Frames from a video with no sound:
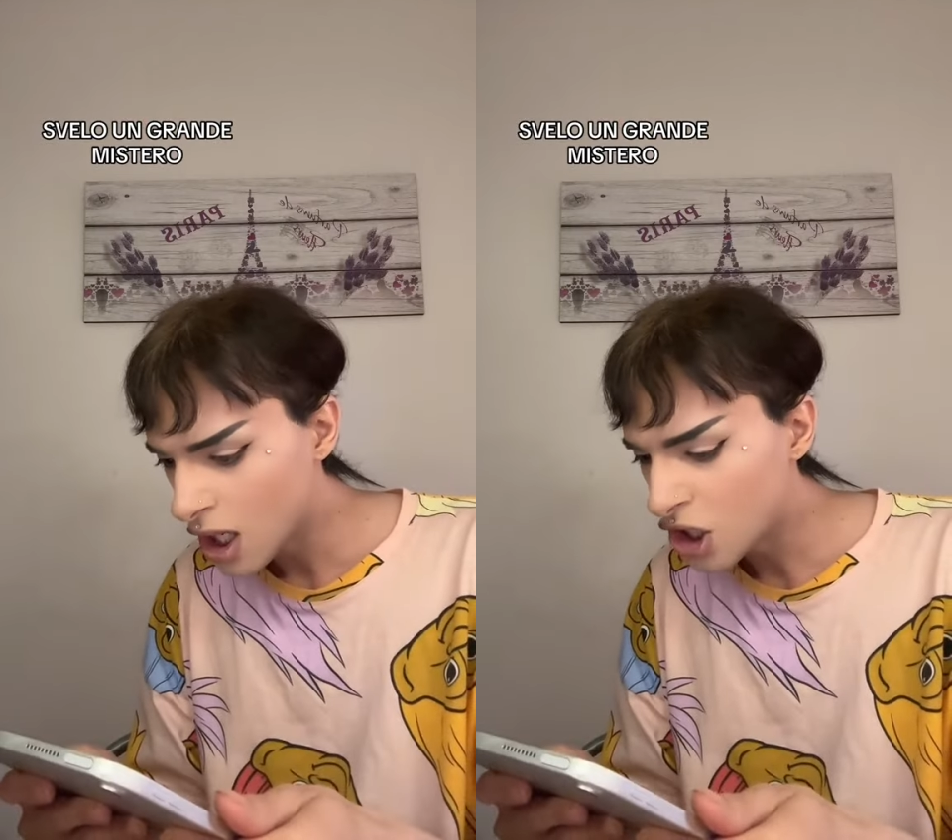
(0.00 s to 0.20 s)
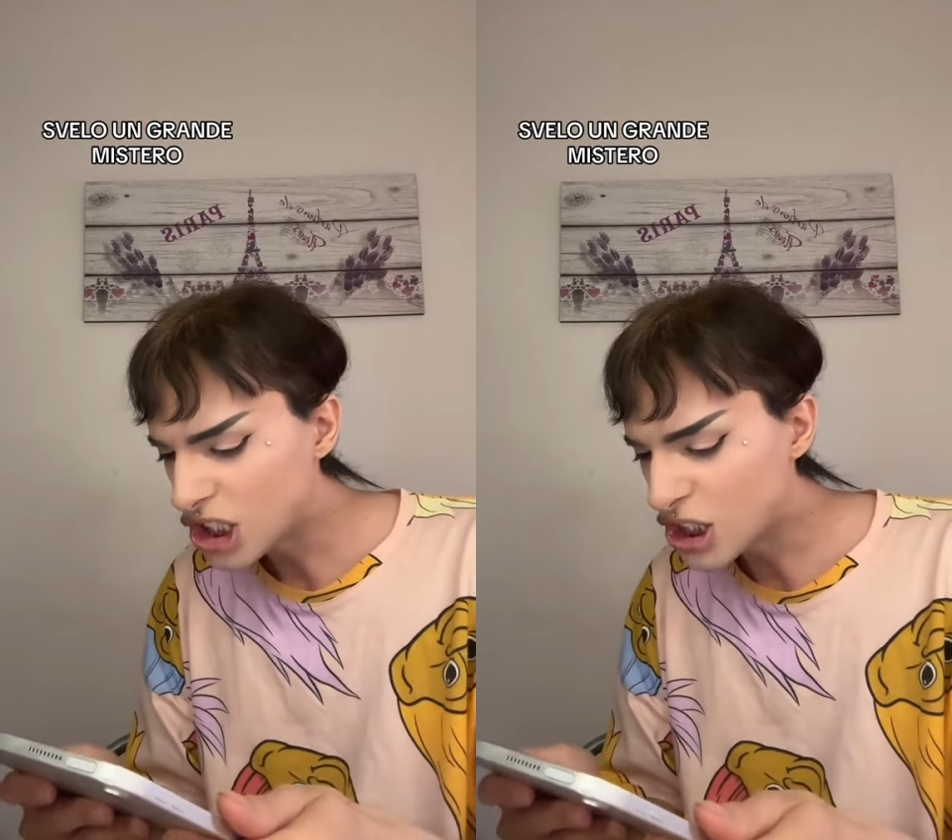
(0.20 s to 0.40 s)

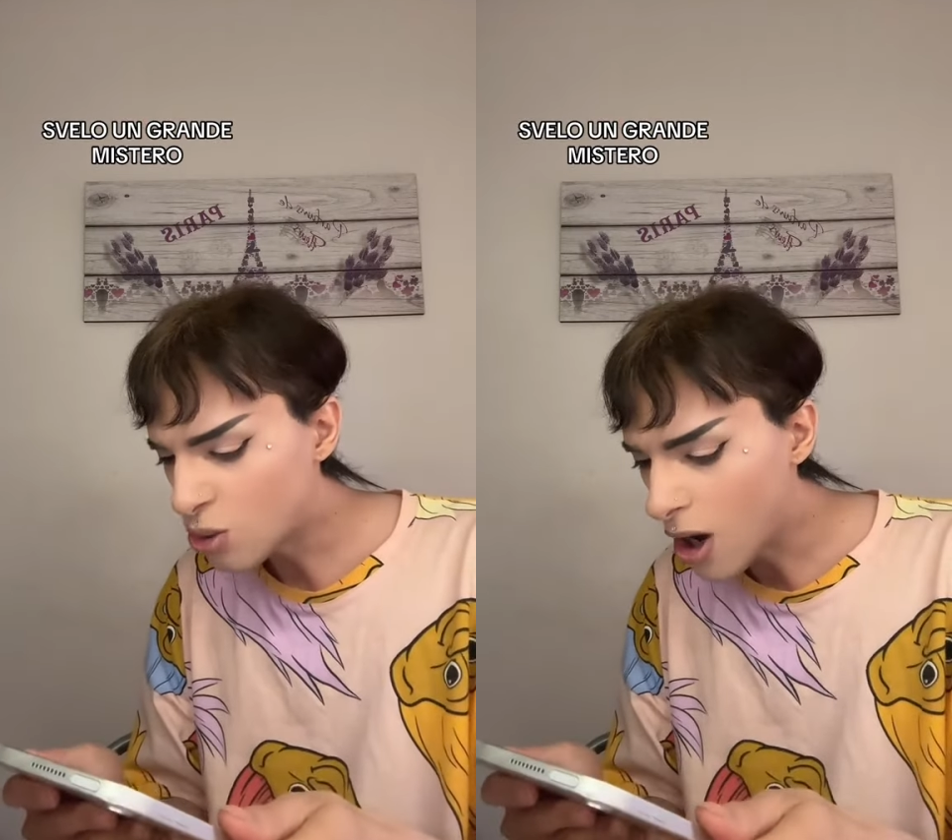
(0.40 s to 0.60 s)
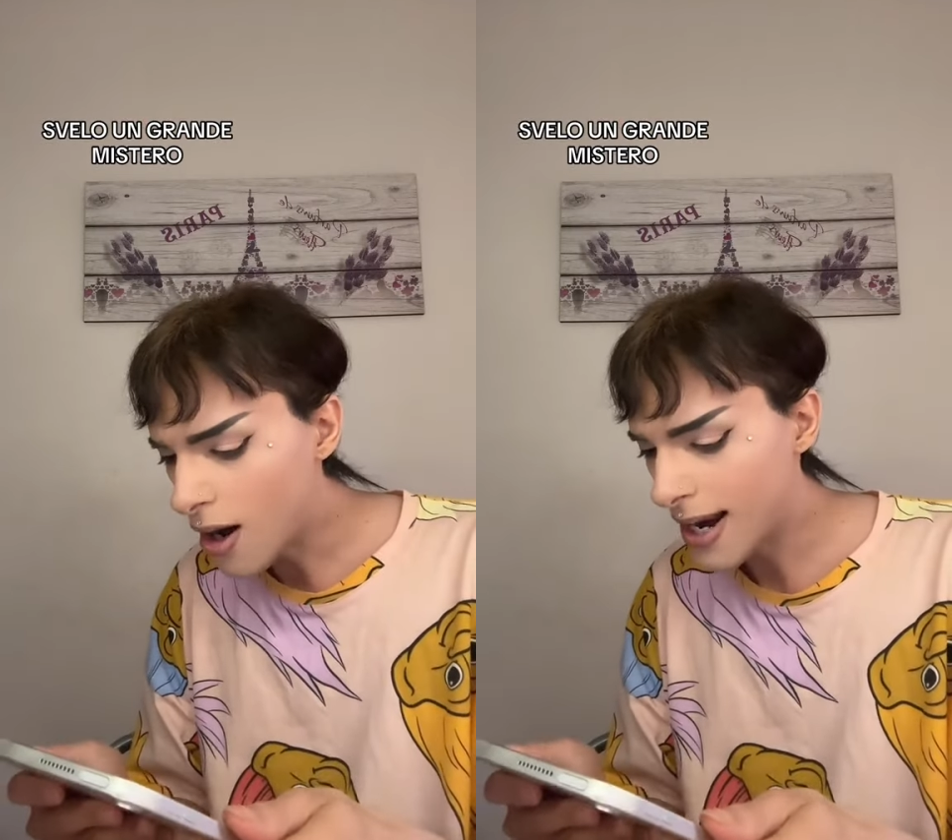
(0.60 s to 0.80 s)

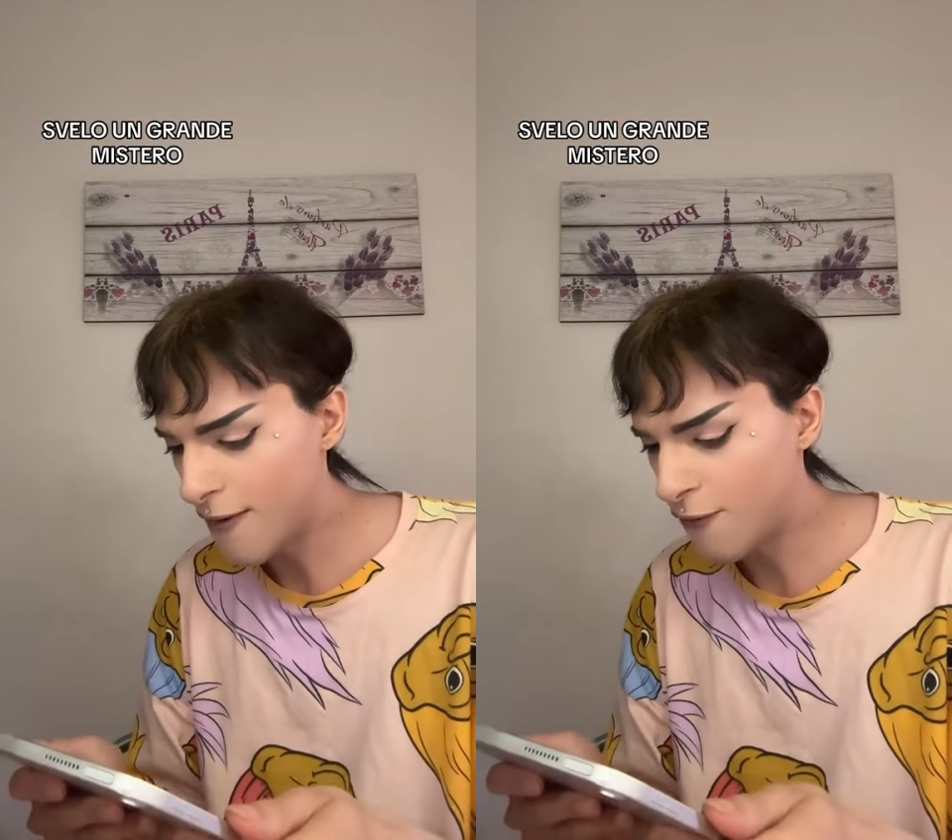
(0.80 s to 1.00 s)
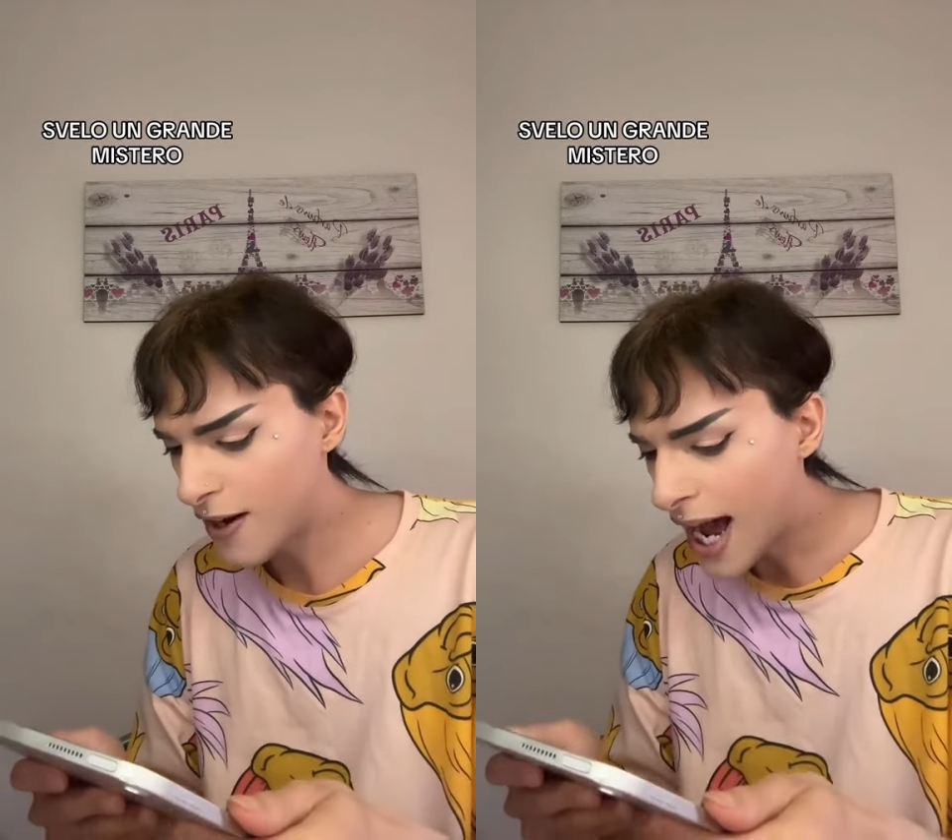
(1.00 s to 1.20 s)
Suore e
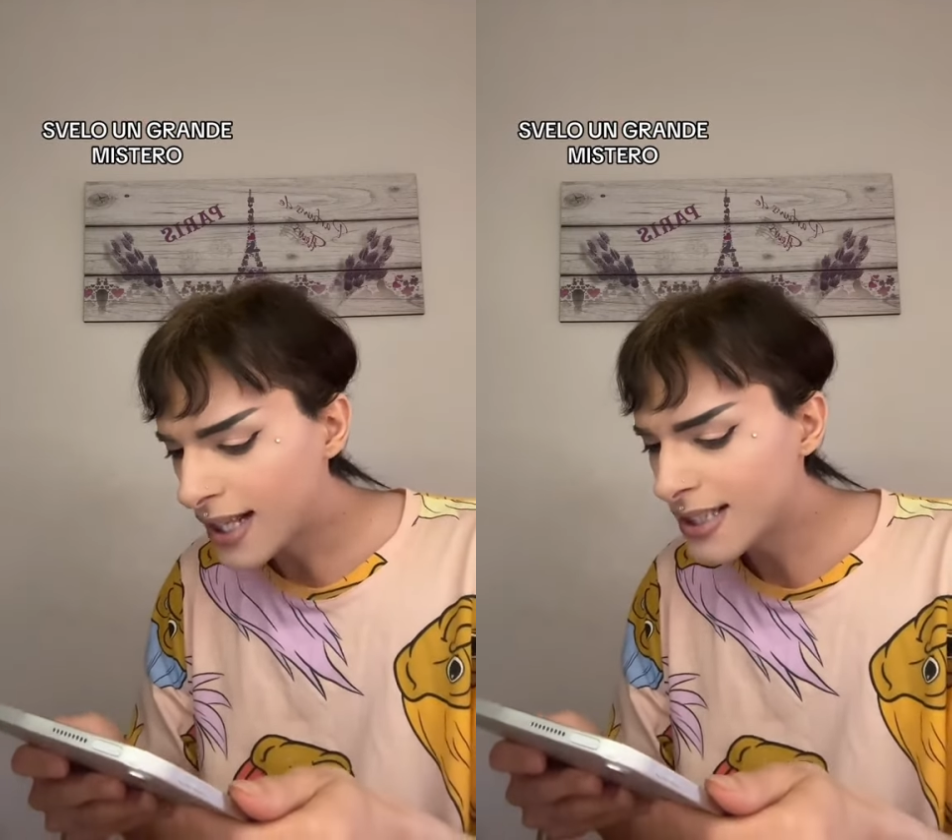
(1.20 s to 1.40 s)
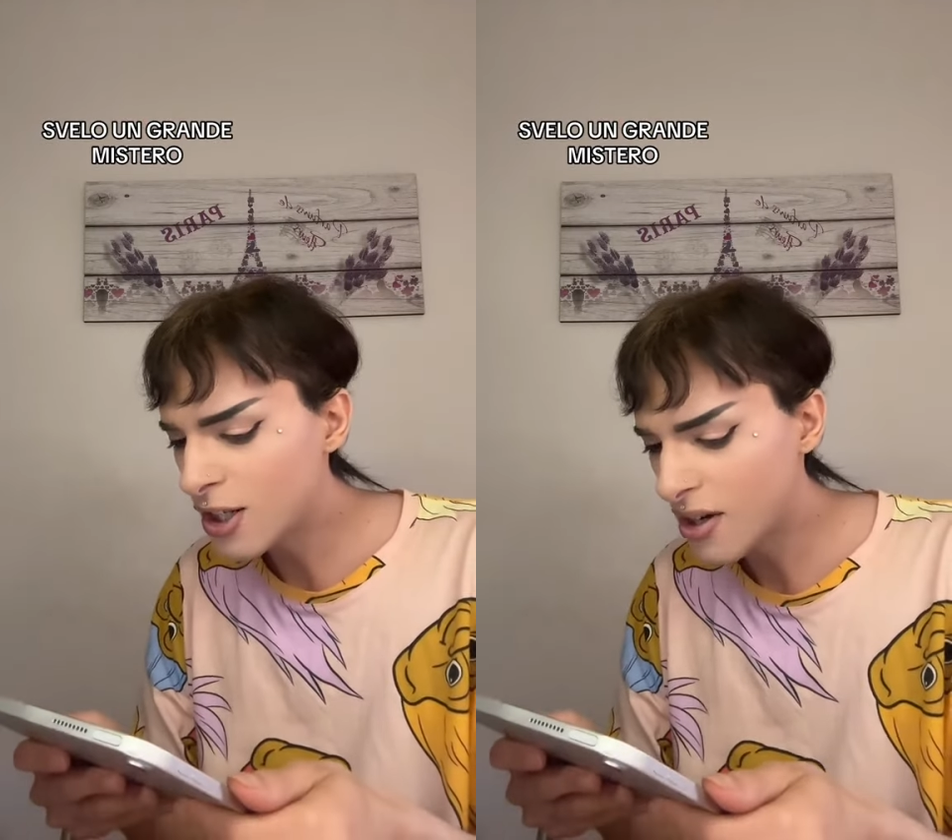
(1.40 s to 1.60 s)

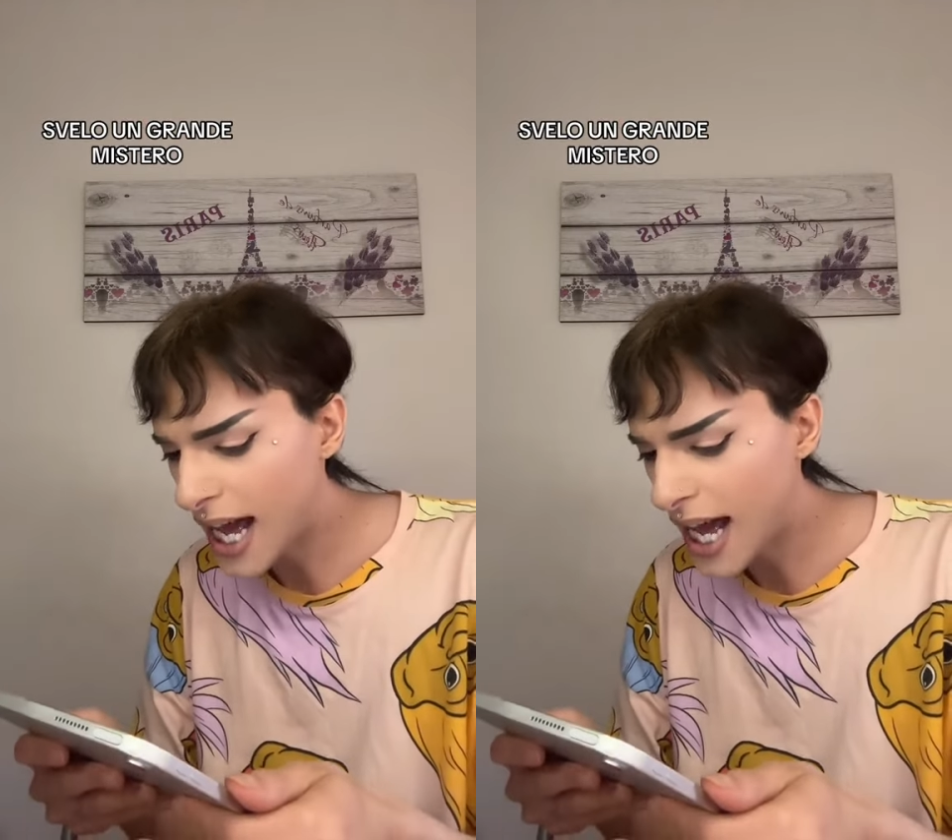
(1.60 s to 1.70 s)
frati non